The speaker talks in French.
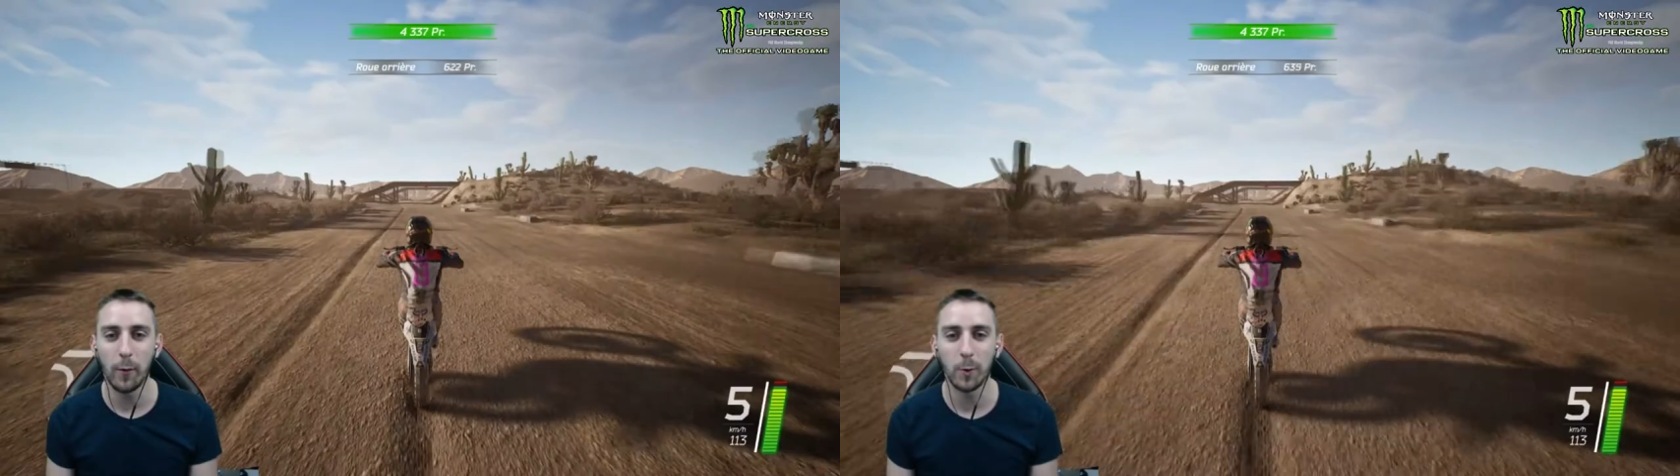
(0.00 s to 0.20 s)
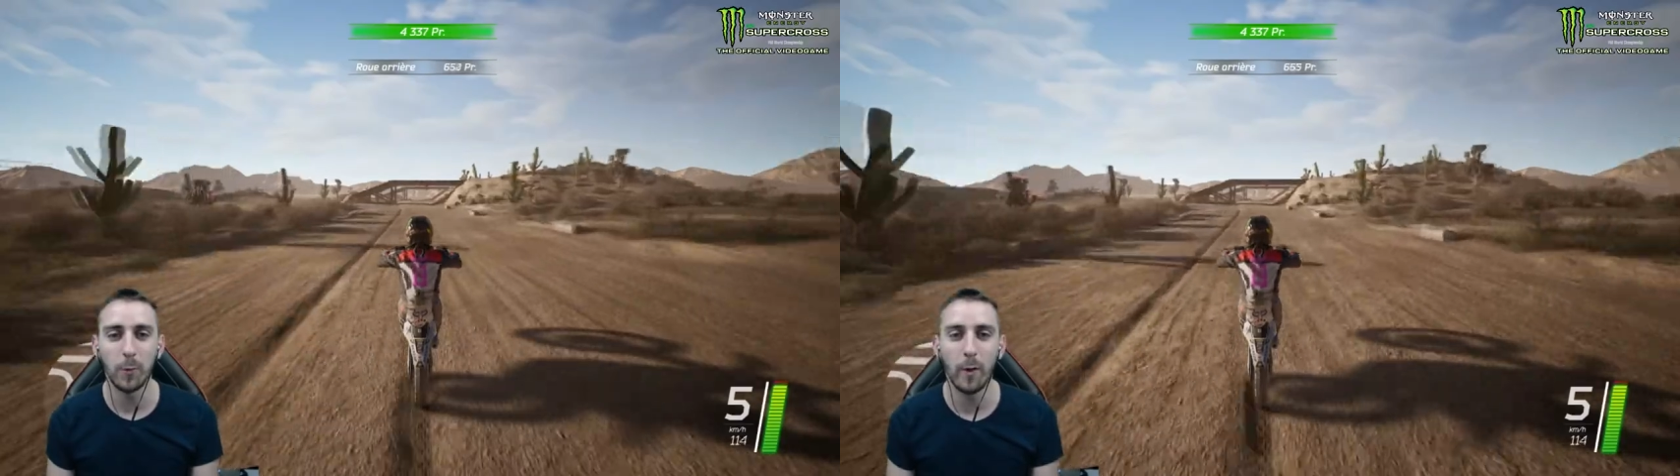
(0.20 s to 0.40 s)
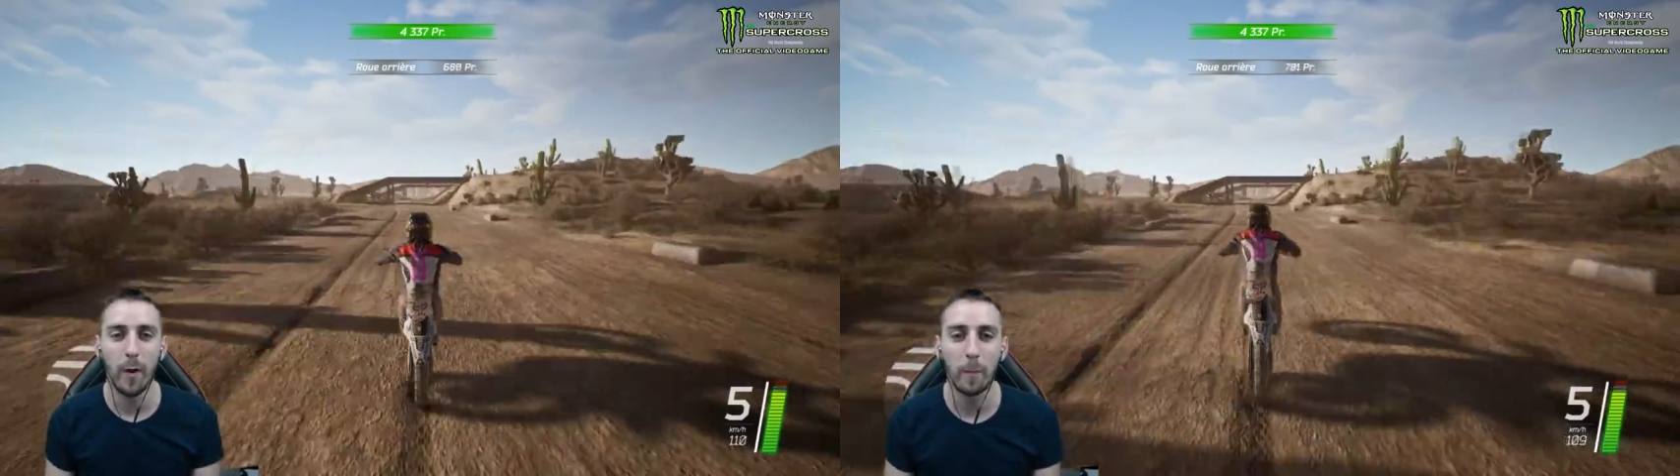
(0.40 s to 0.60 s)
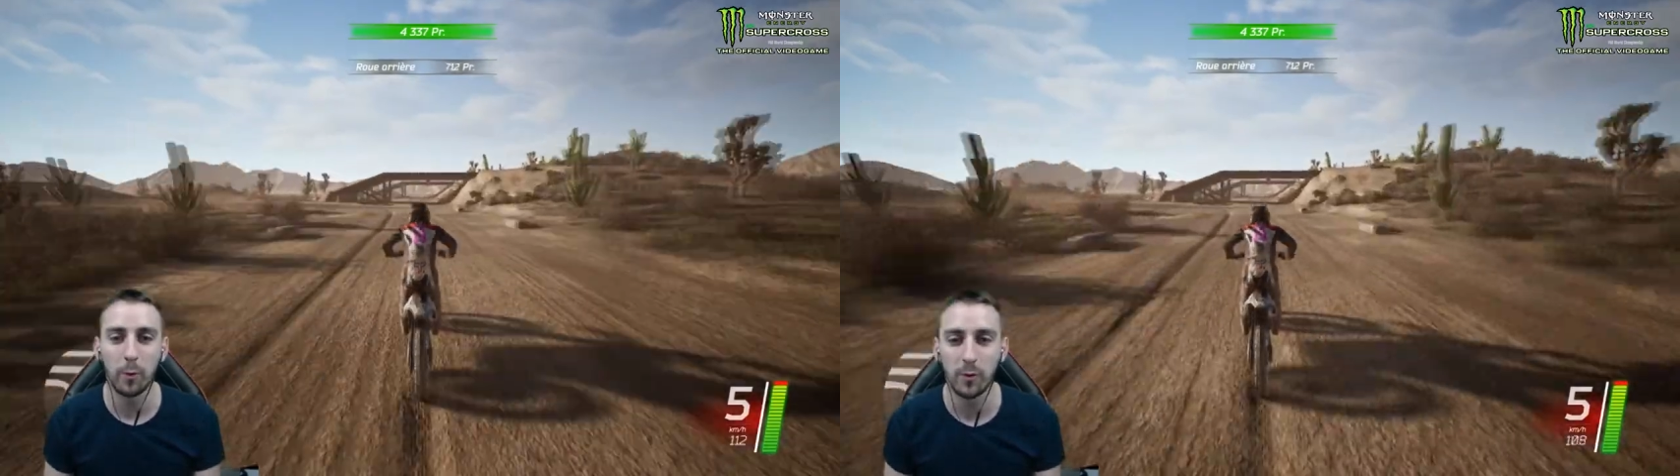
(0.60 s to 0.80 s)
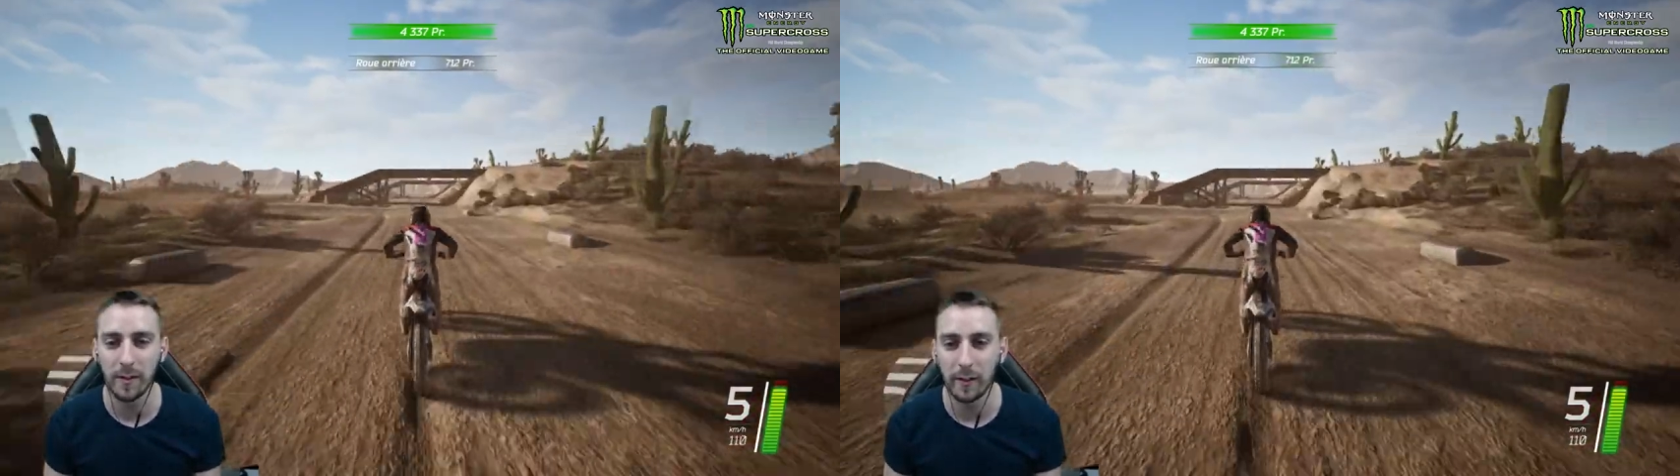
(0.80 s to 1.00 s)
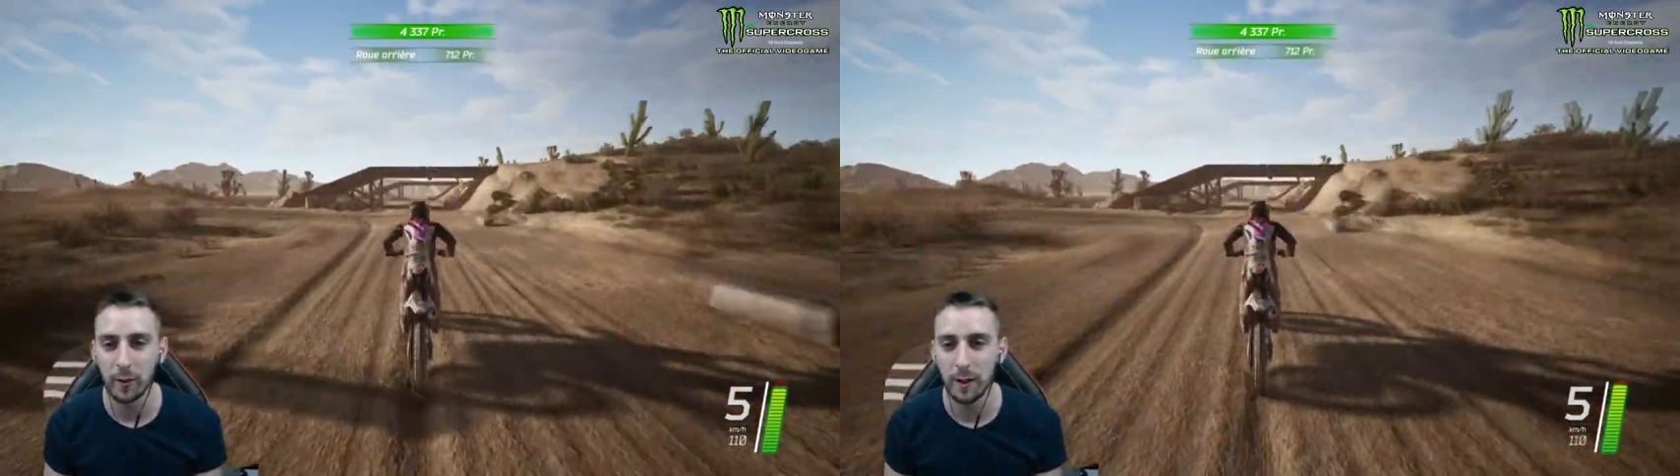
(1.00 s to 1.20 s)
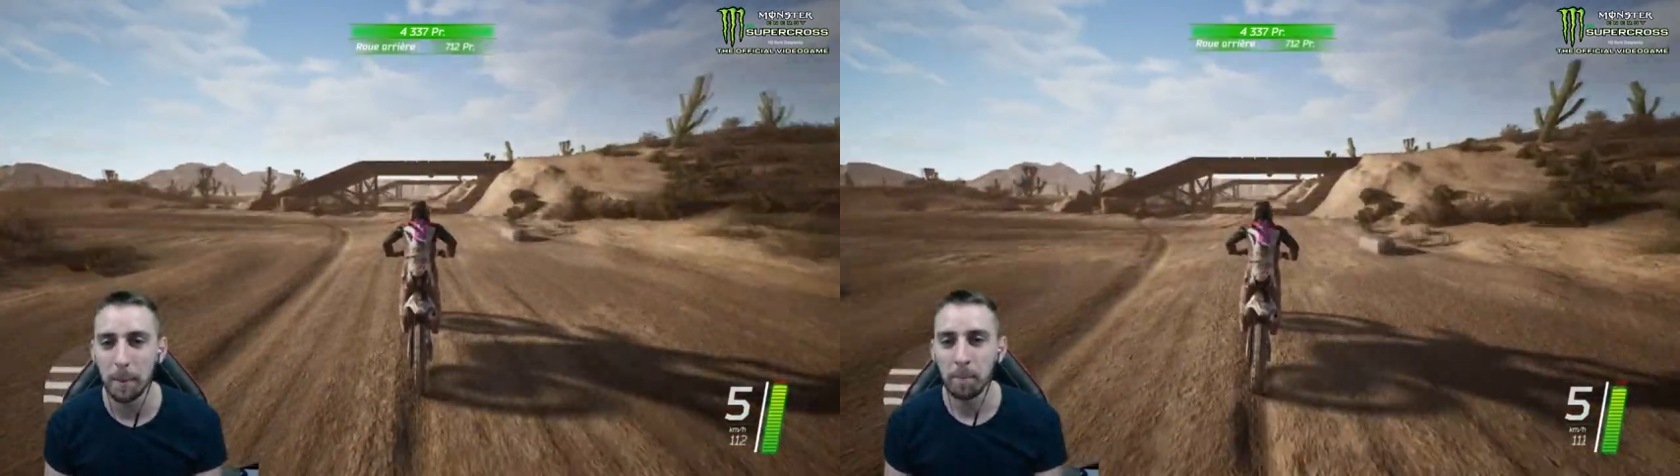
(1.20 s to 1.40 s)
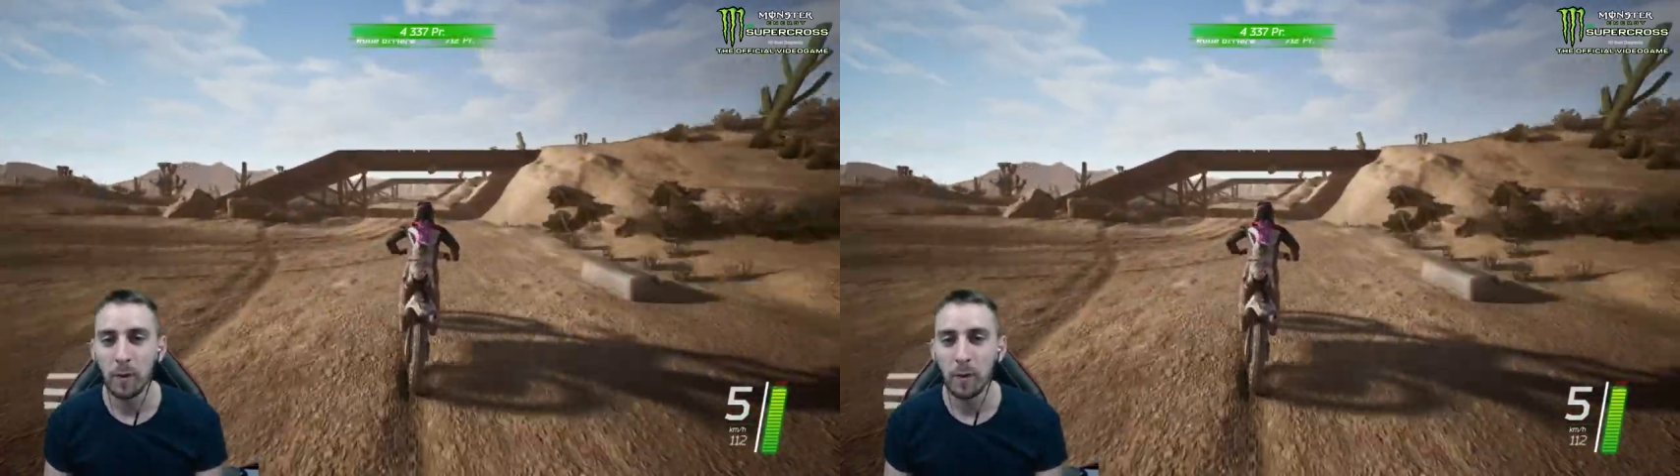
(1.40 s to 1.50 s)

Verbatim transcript: franchement, on va voir un peu ce que ça va donner.